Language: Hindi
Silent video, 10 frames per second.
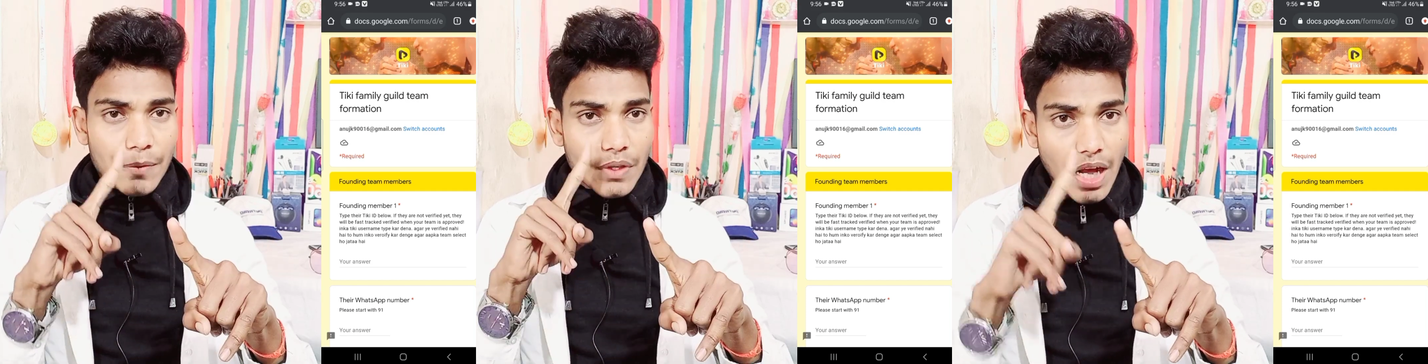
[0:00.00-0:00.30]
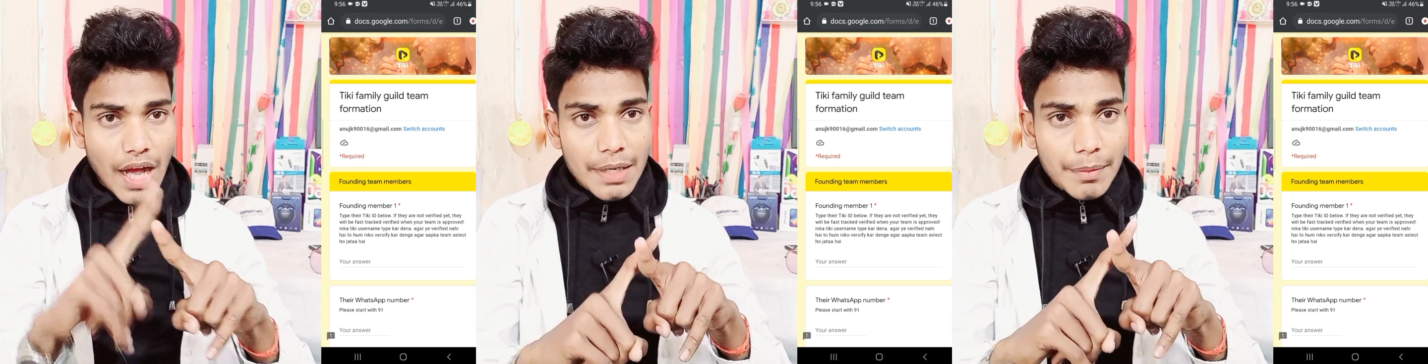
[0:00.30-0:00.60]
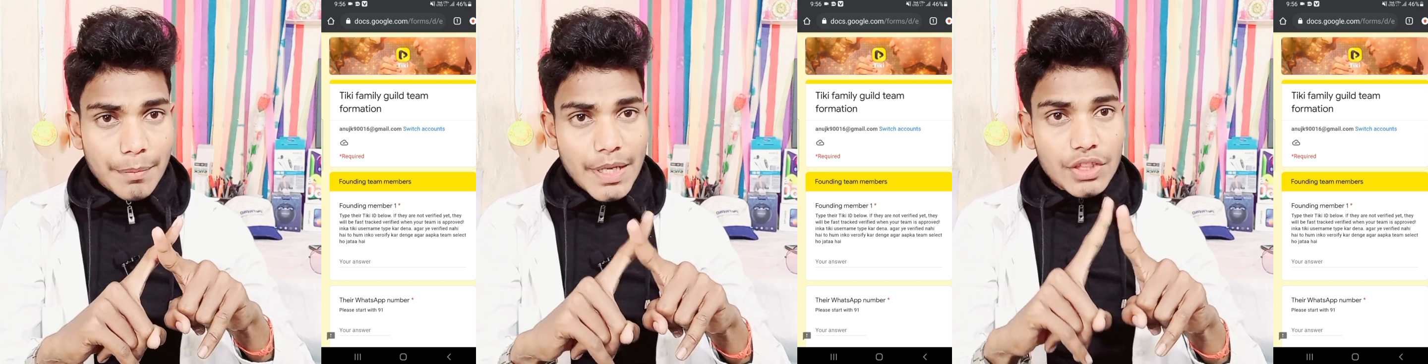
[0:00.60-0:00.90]
फिलहाल
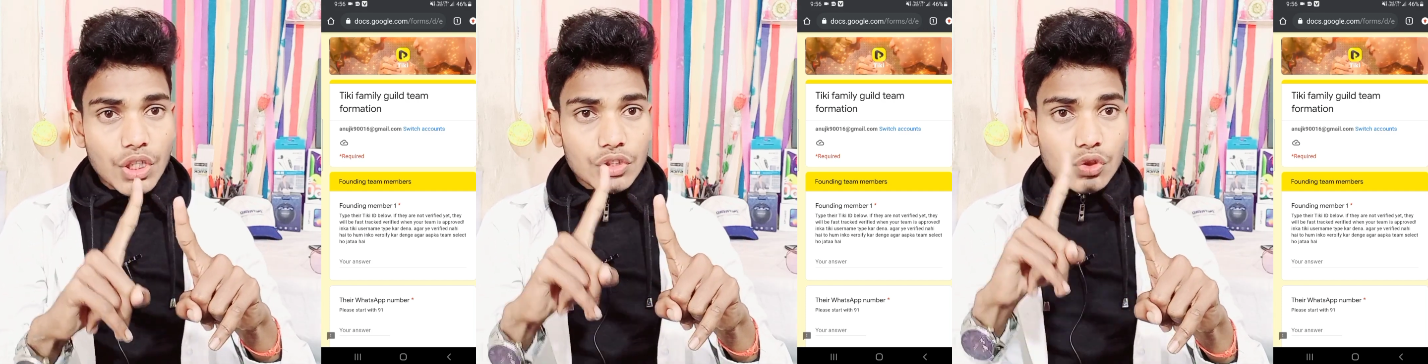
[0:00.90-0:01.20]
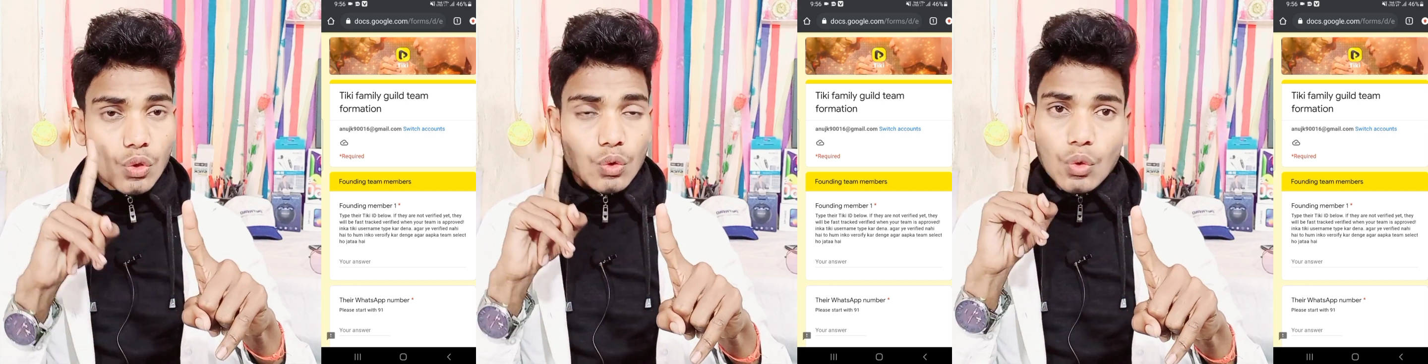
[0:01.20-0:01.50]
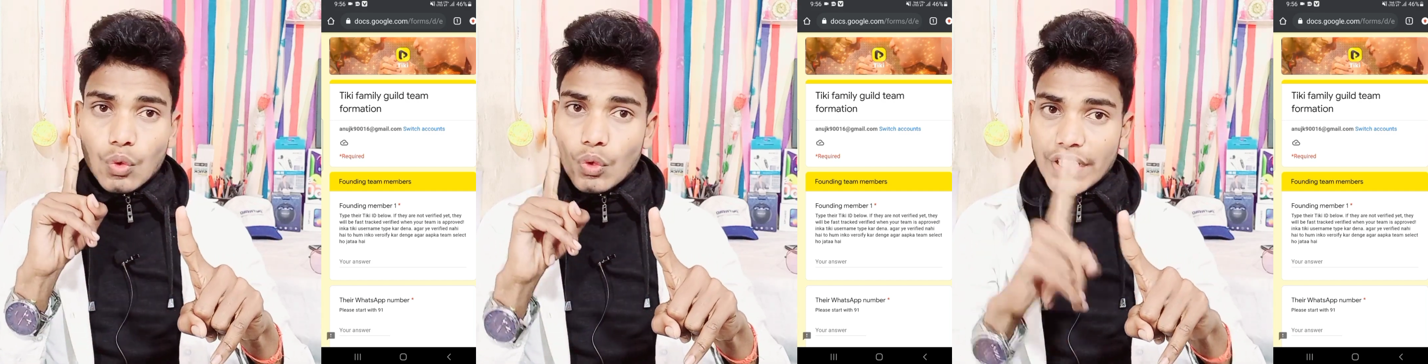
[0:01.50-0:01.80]
में मैं दस
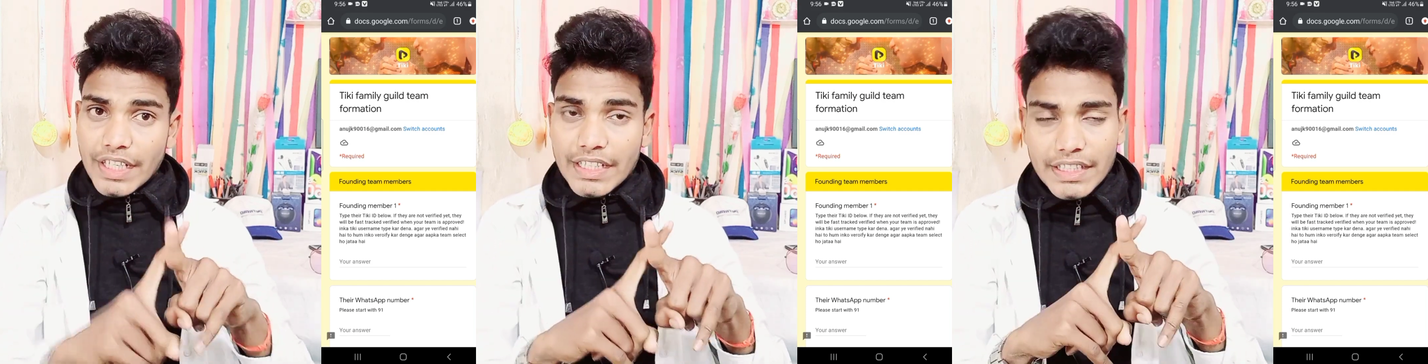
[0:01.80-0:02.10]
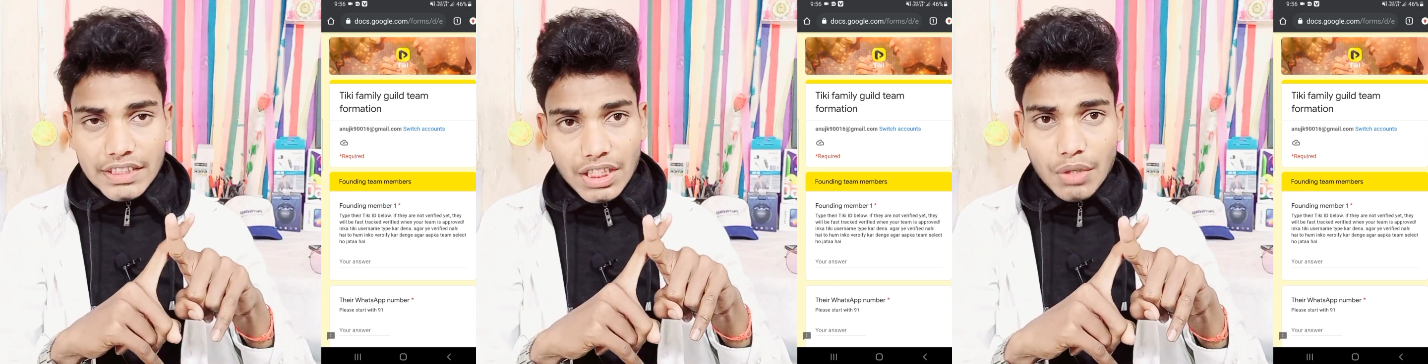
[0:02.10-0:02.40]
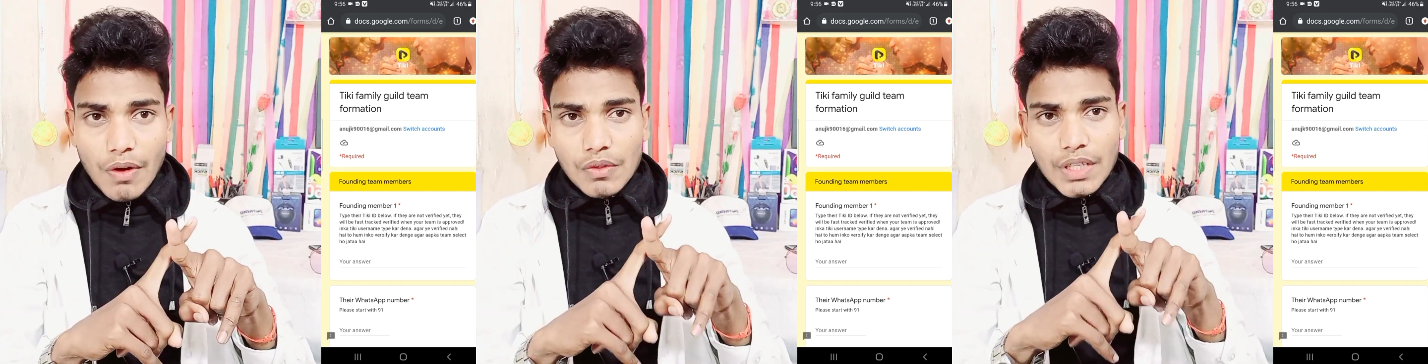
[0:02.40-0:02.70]
लोगों को ग्रे टिक
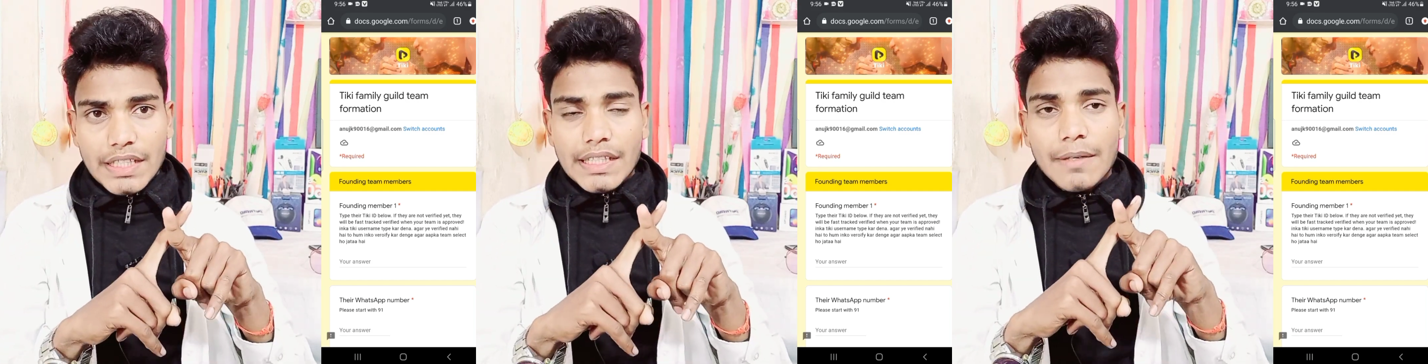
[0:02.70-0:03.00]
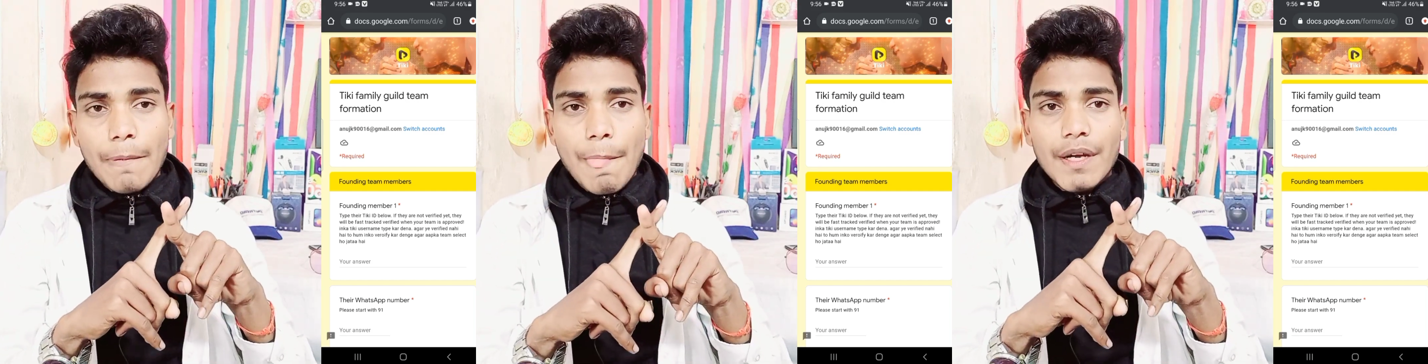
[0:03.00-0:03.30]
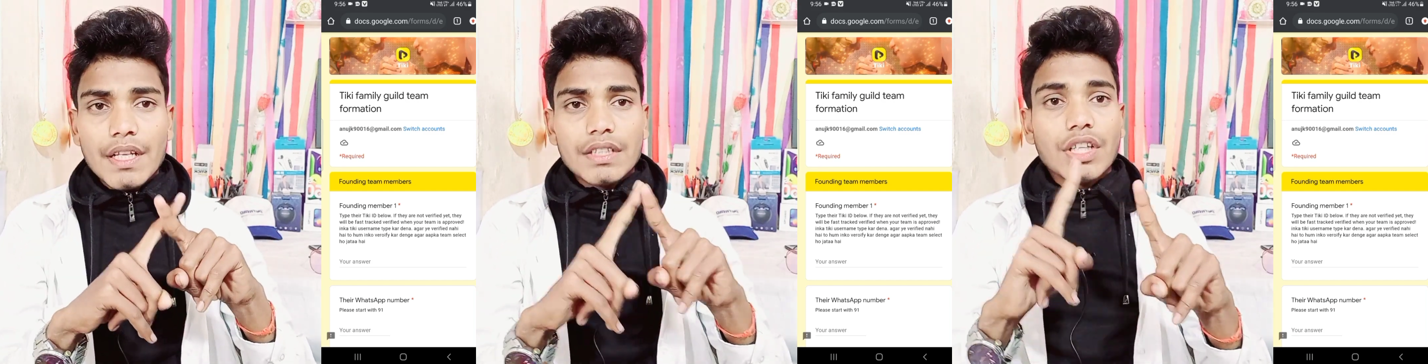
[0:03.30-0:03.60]
दिलवाऊंगा ठीक है
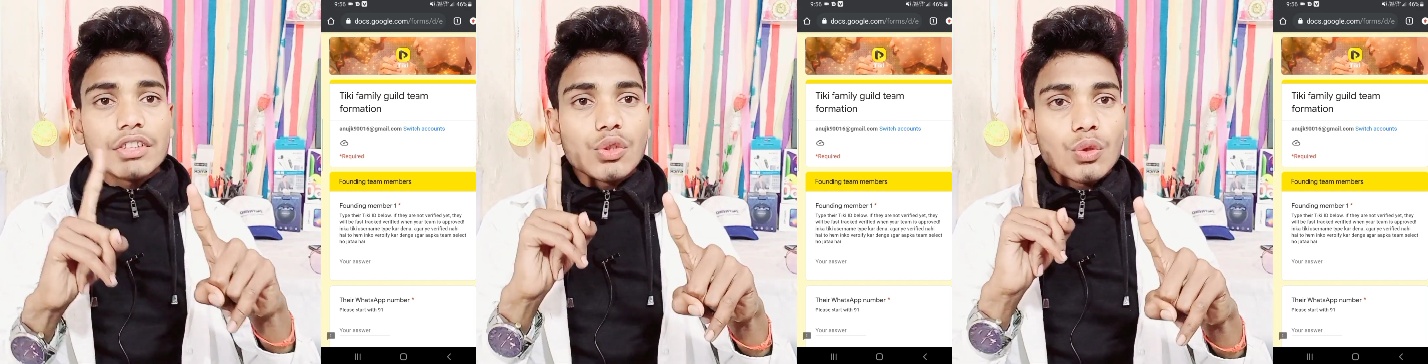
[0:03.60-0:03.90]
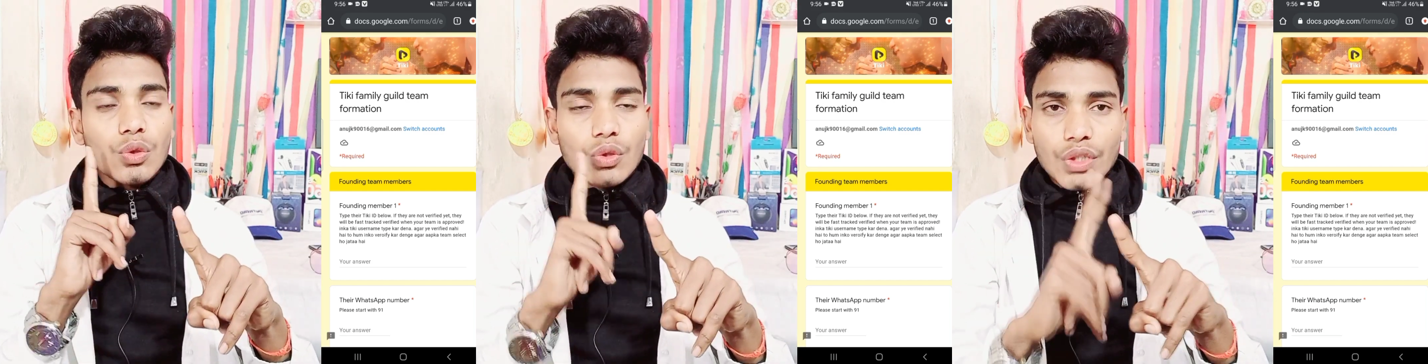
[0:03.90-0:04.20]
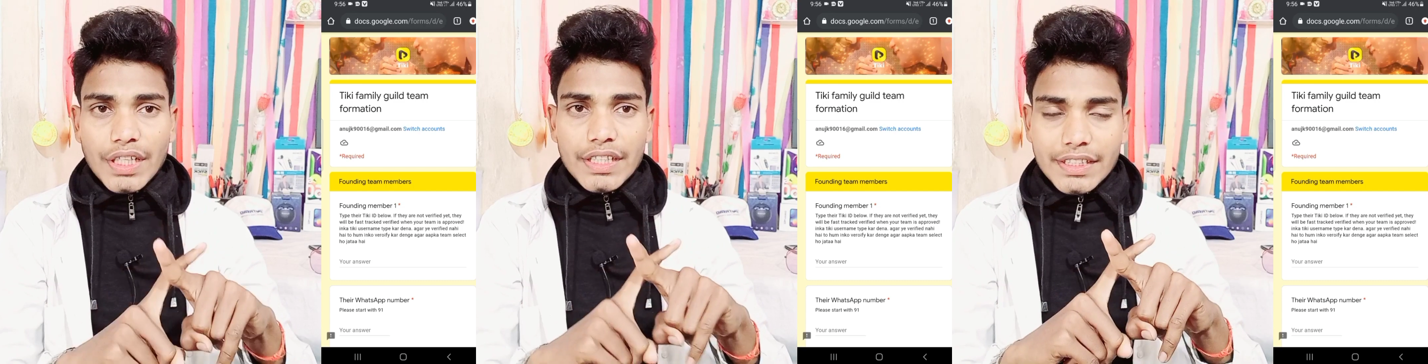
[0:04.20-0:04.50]
दस लोगों को
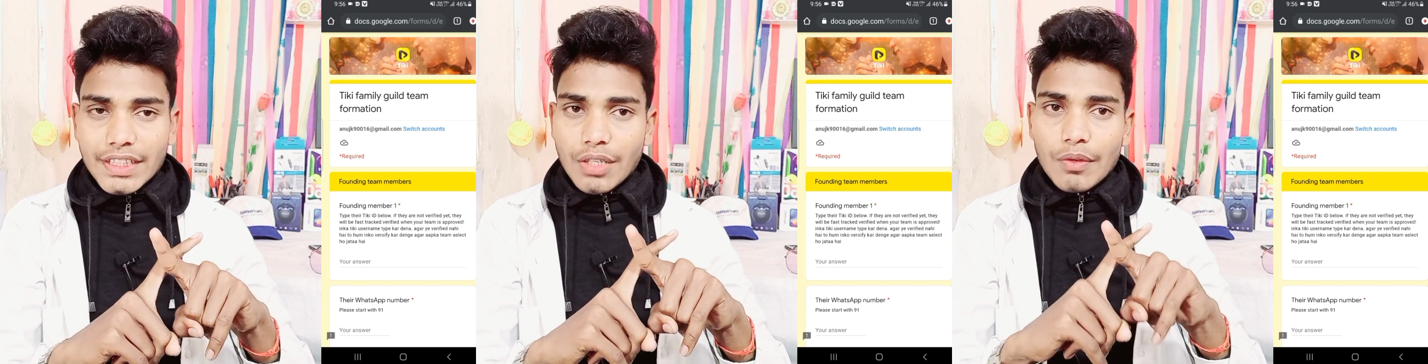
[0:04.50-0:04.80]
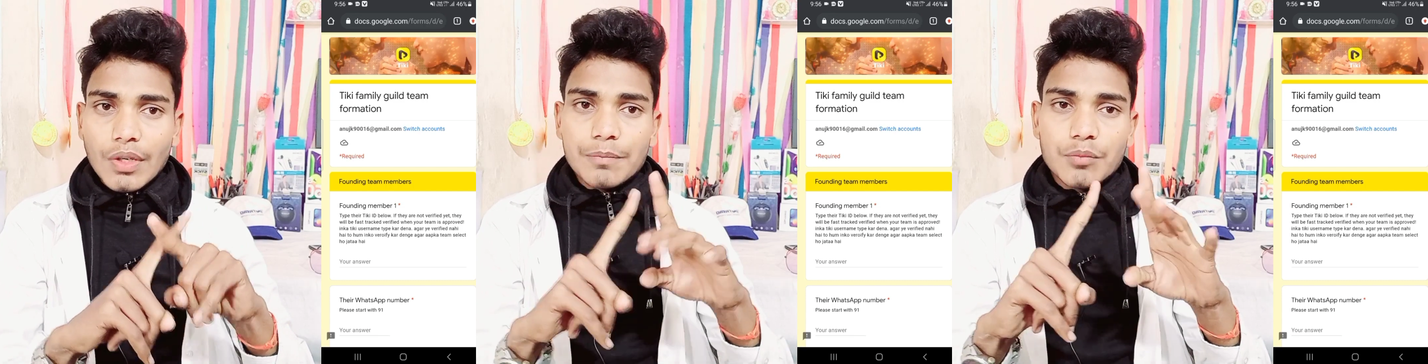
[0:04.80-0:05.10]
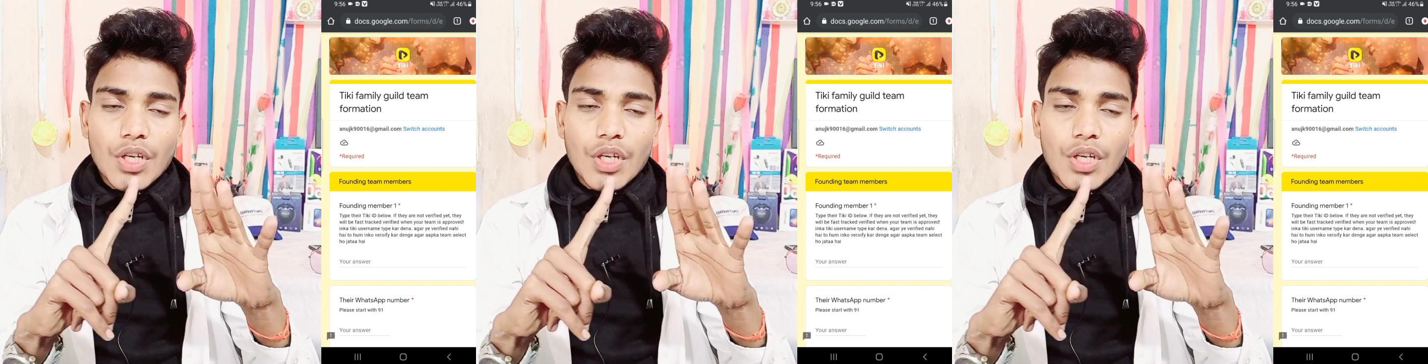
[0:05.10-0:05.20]
ग्रे टिक दिलवाऊंगा